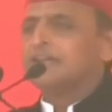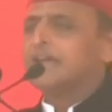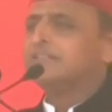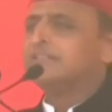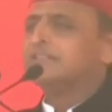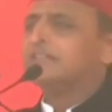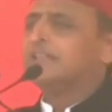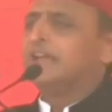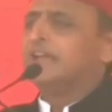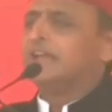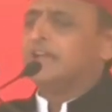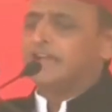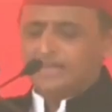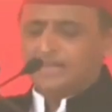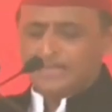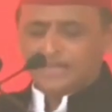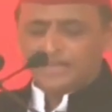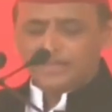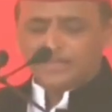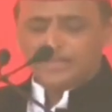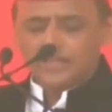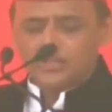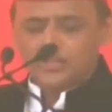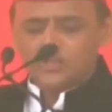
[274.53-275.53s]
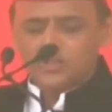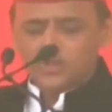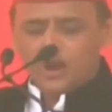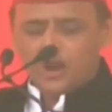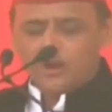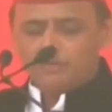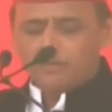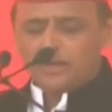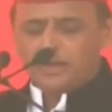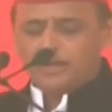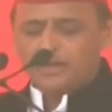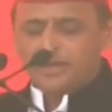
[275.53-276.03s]
कि अंधेर नगरी
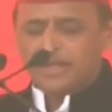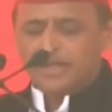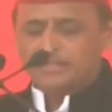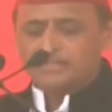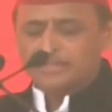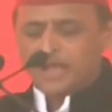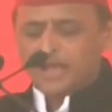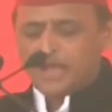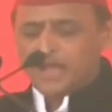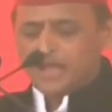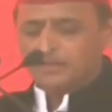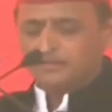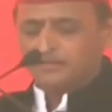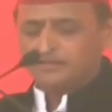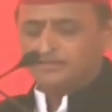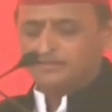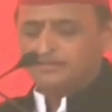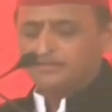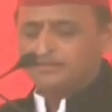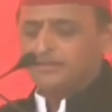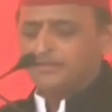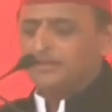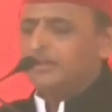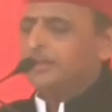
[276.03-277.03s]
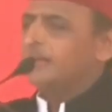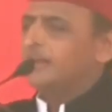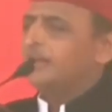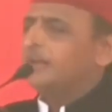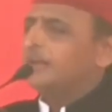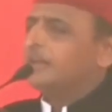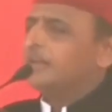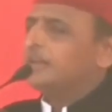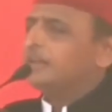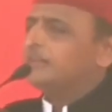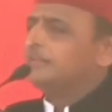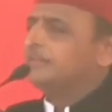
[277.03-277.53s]
चौपट राजा
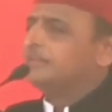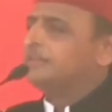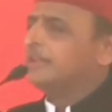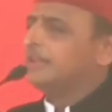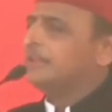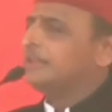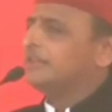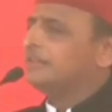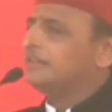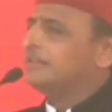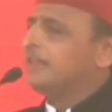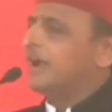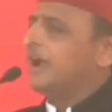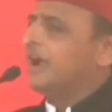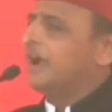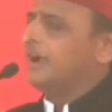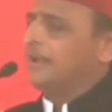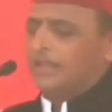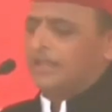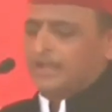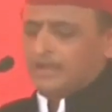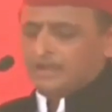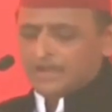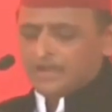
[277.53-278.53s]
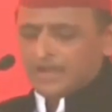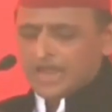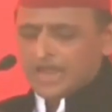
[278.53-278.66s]
दिन दहाड़े